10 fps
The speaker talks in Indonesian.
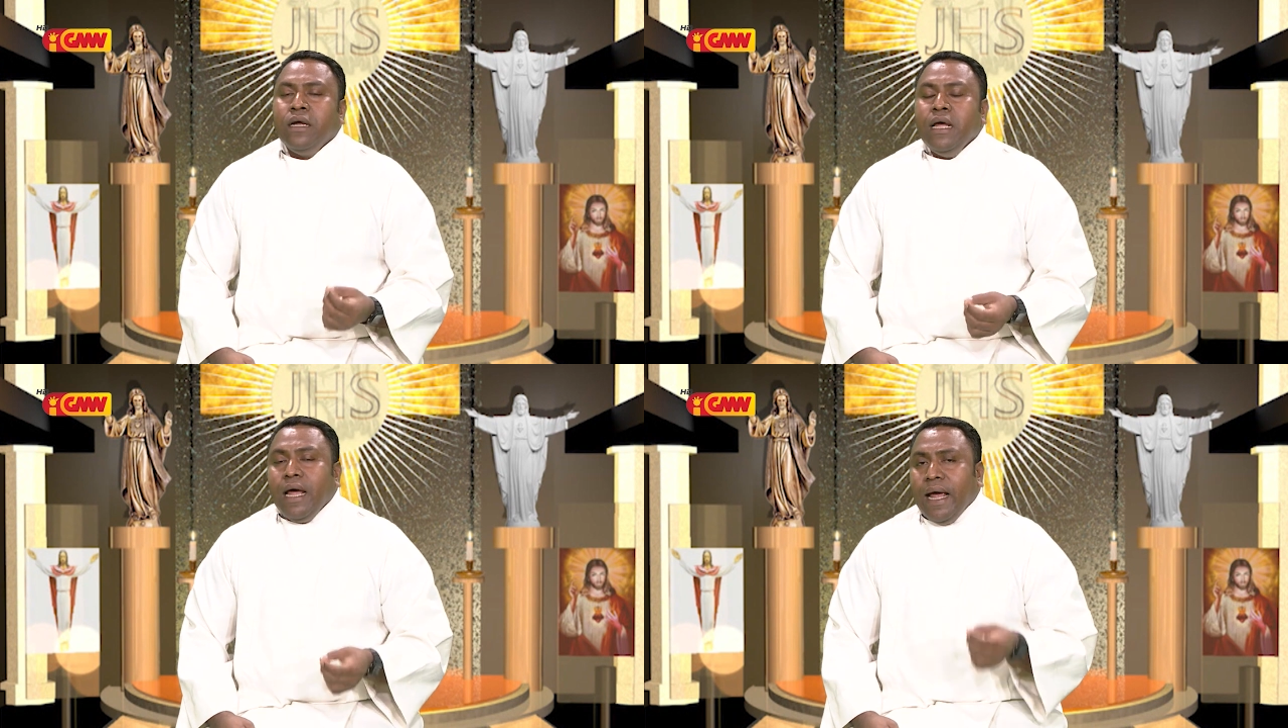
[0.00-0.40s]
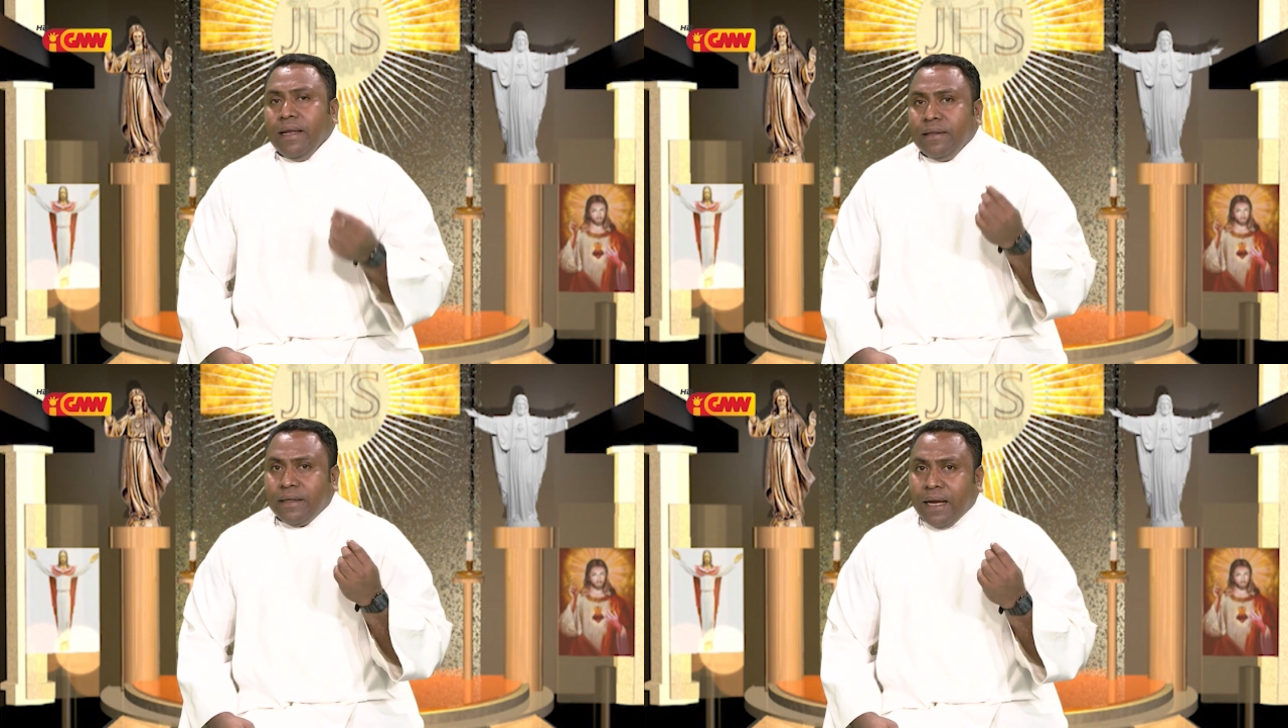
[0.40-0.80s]

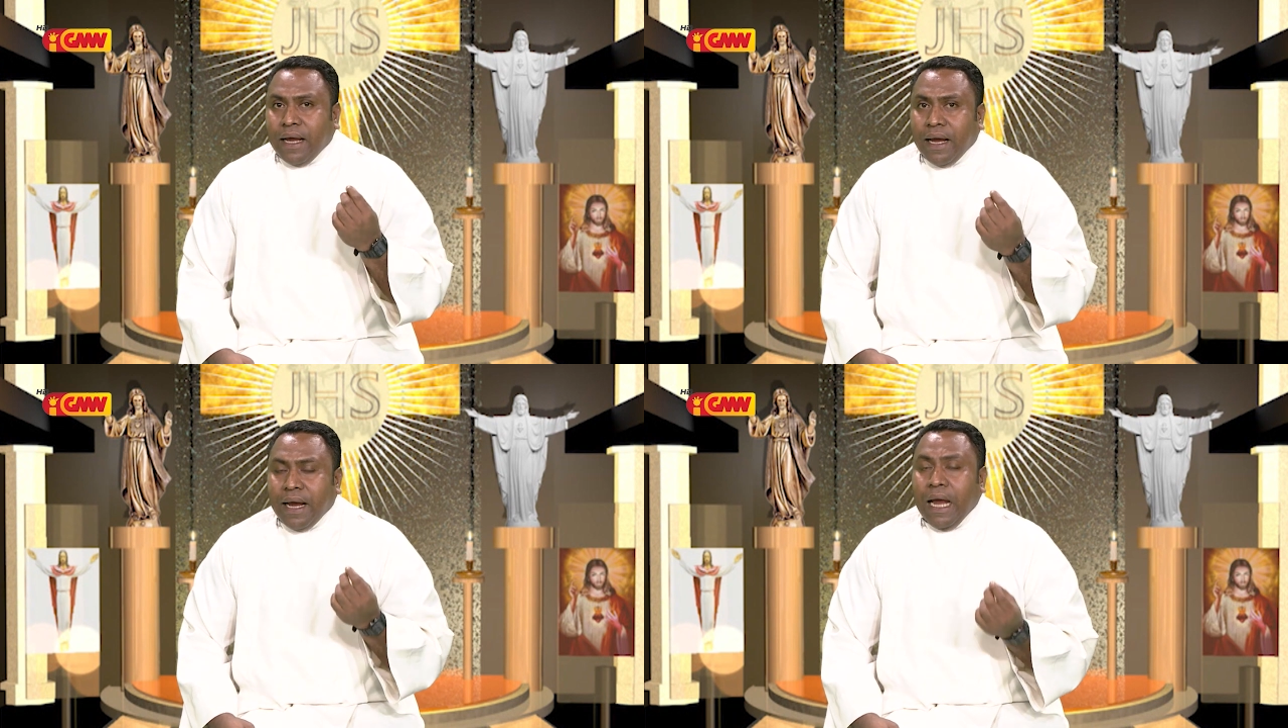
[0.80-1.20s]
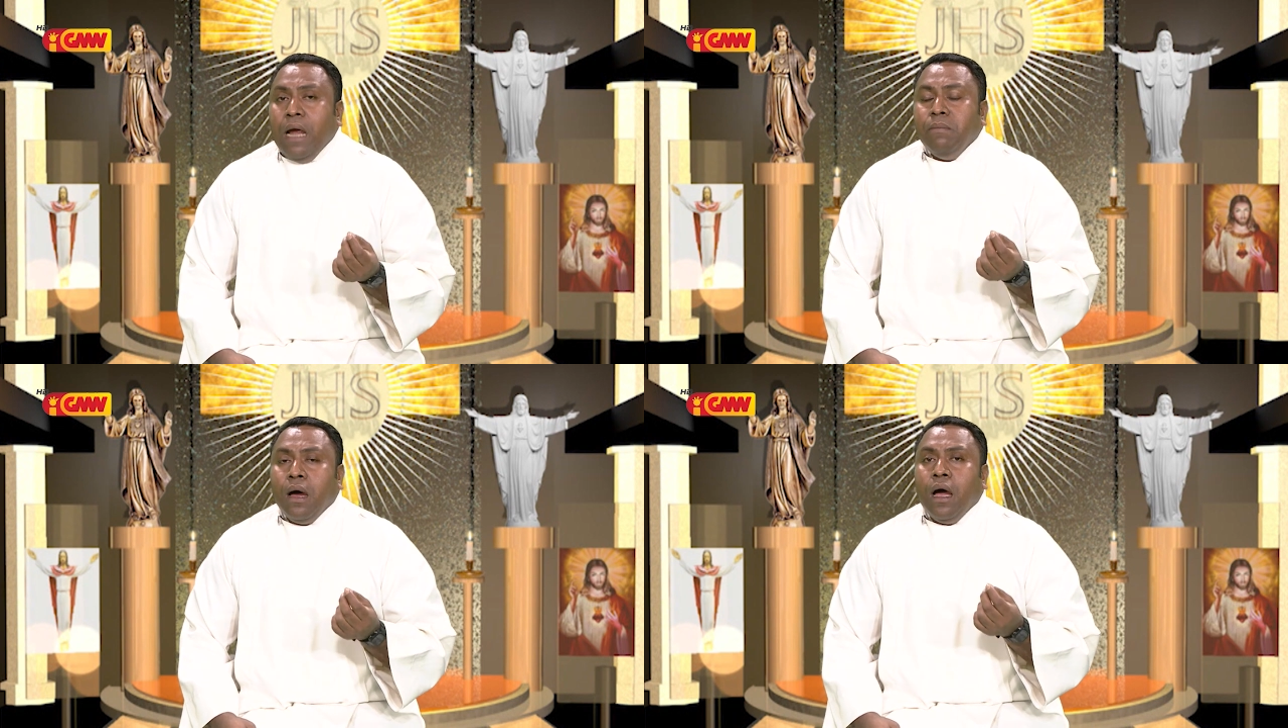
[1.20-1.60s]
entre
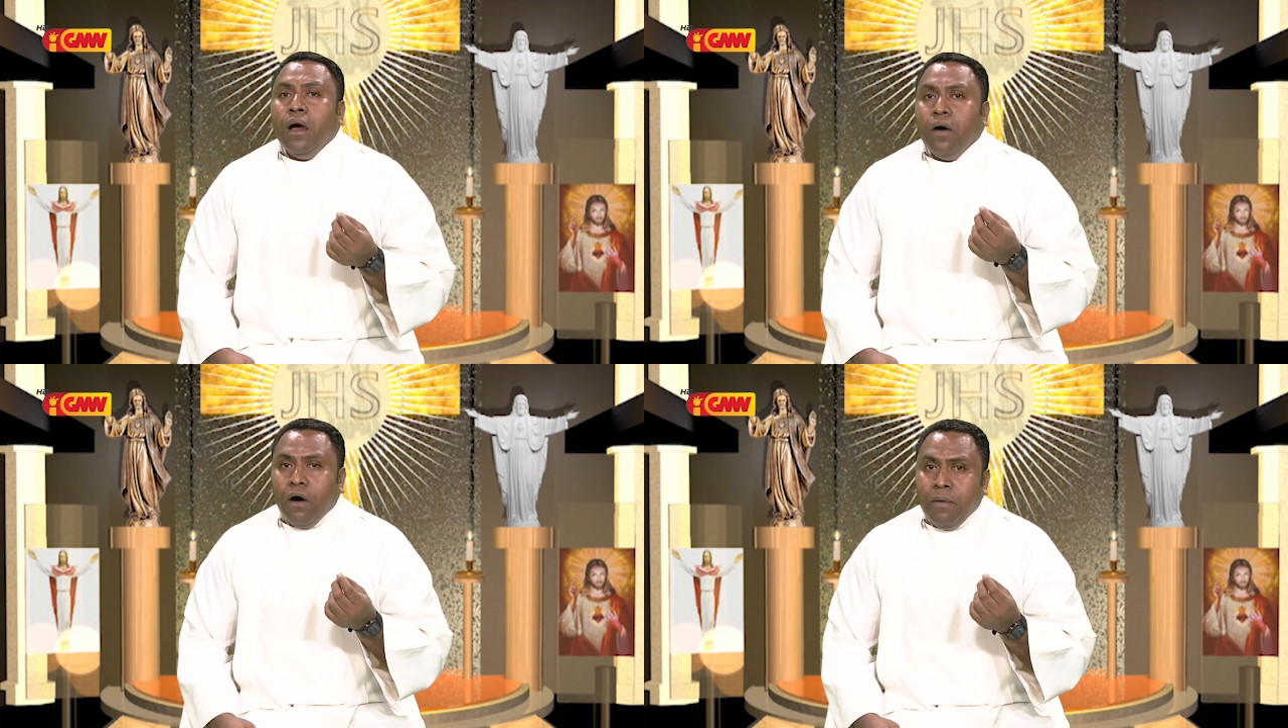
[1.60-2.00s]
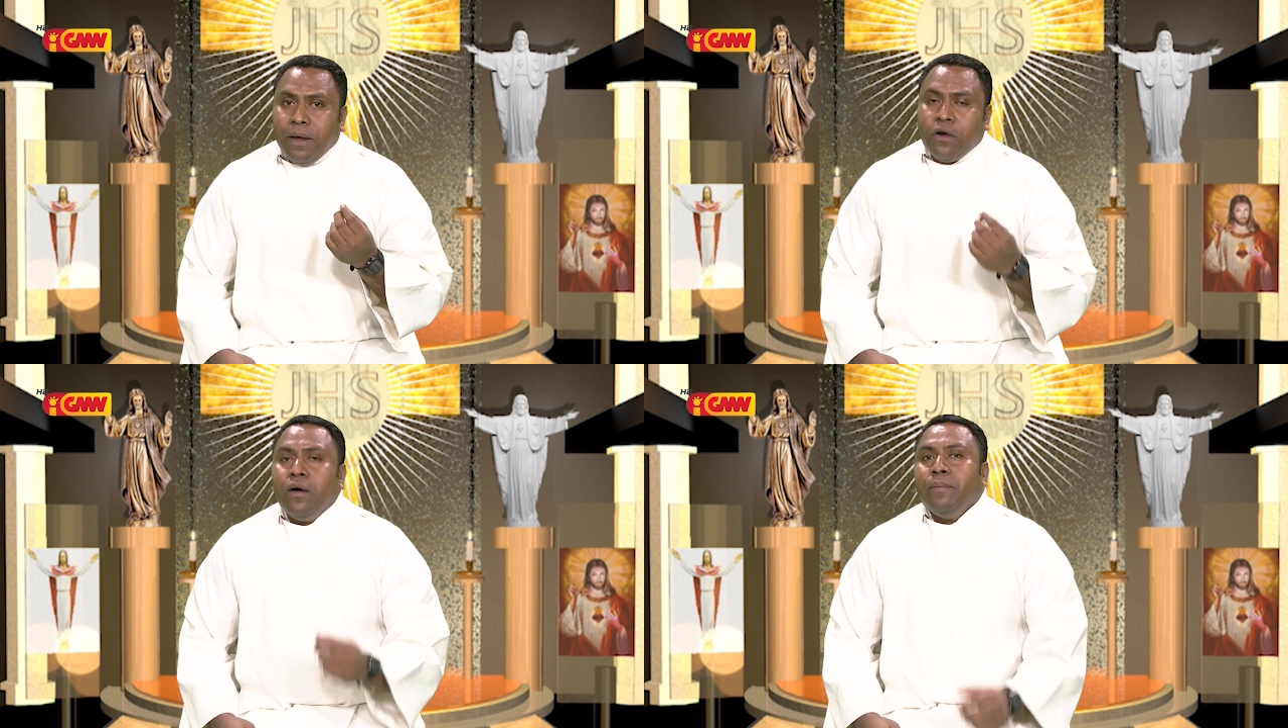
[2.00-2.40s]
ema ho
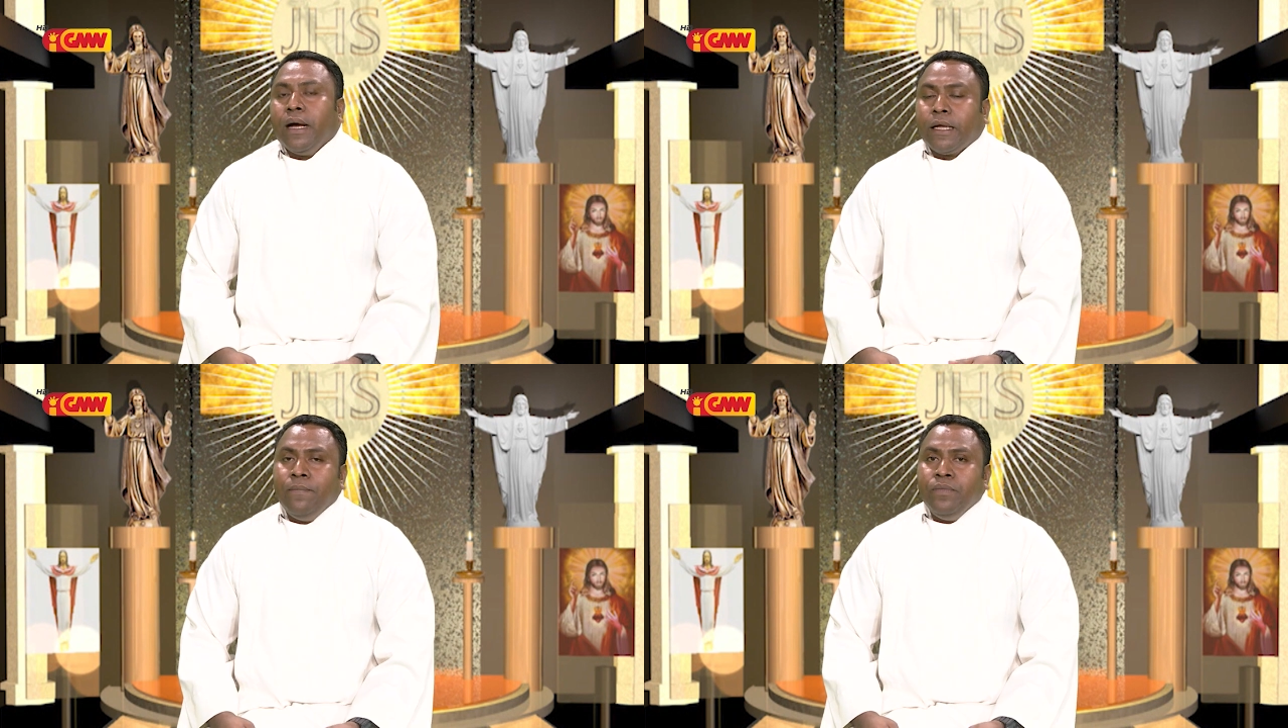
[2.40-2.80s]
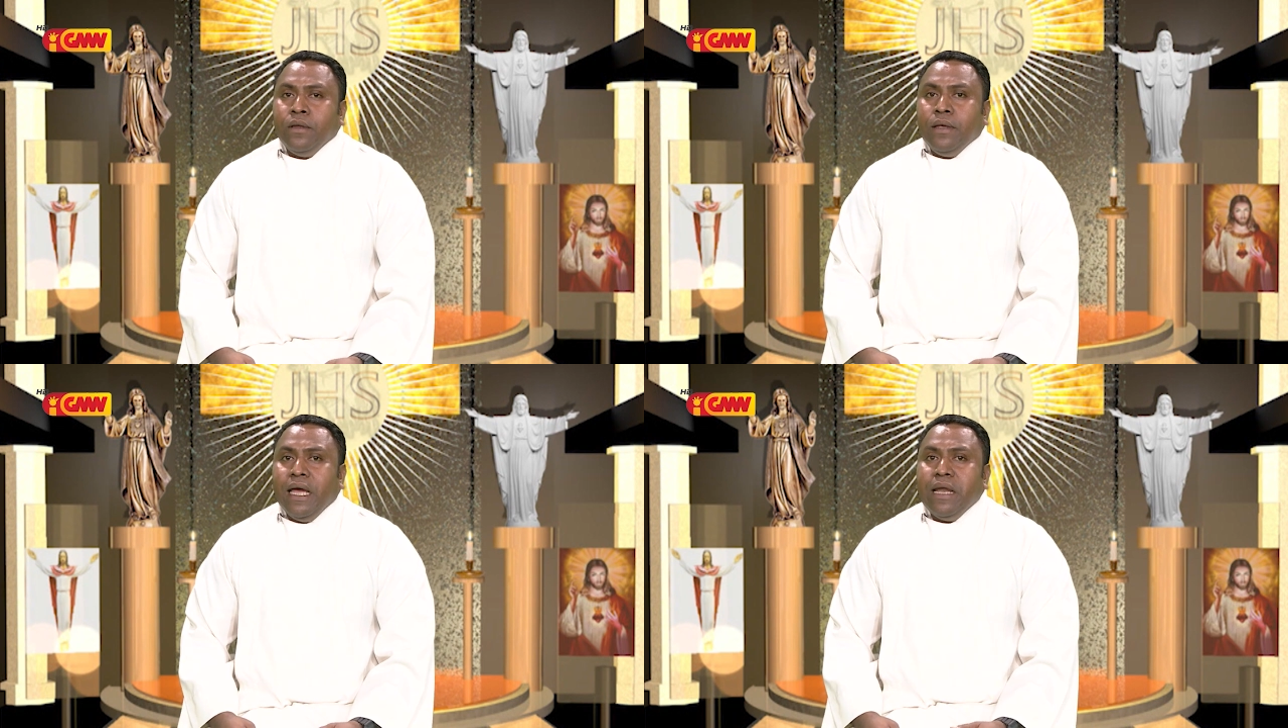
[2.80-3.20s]
maromak.
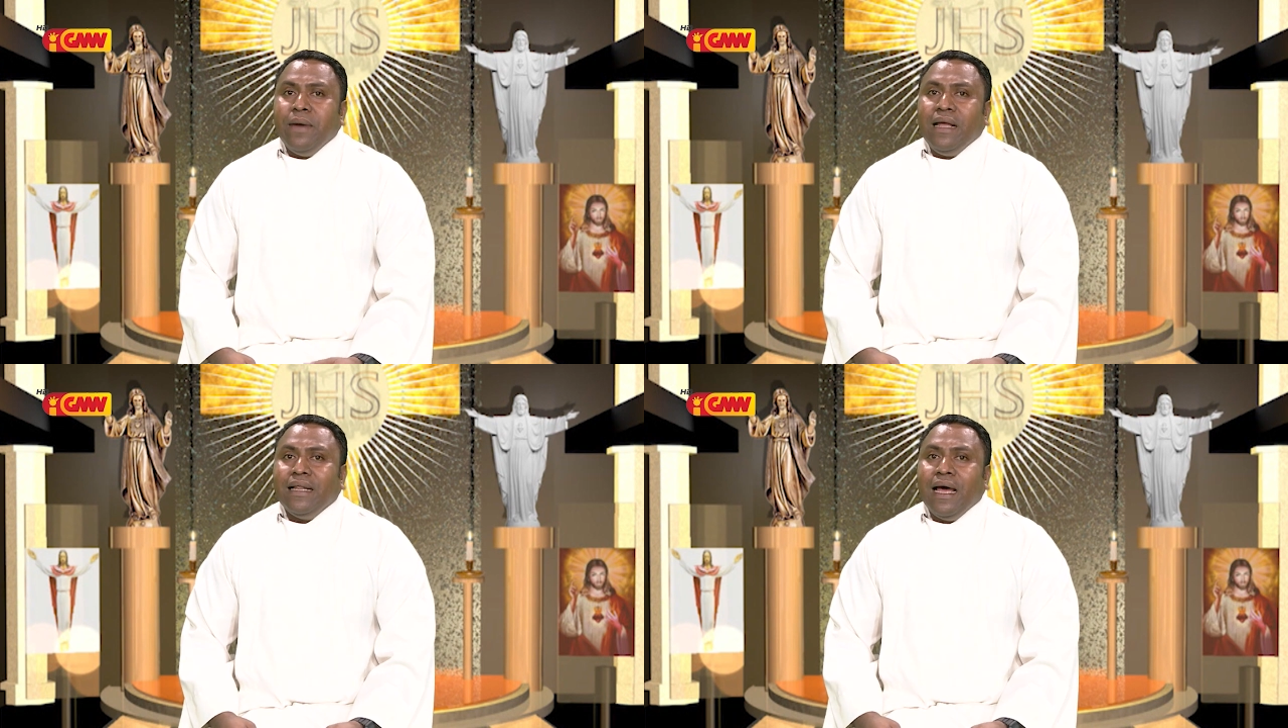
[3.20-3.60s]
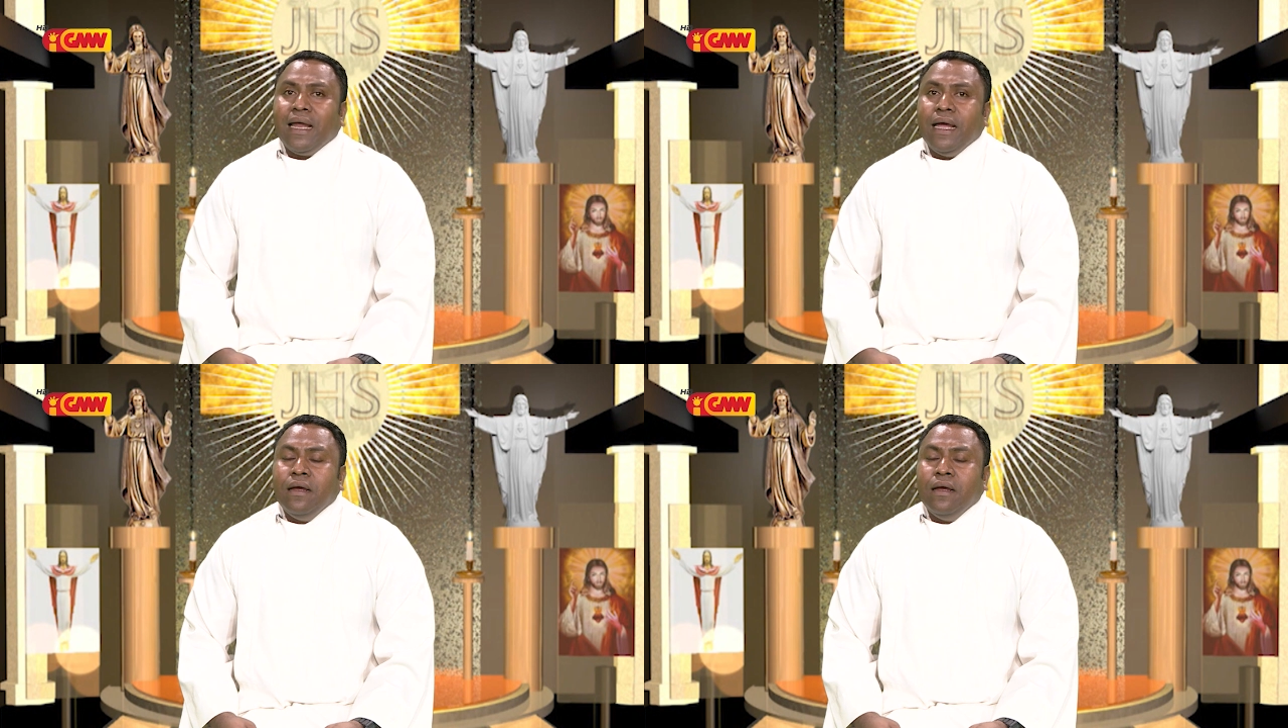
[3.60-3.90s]
ba itlah re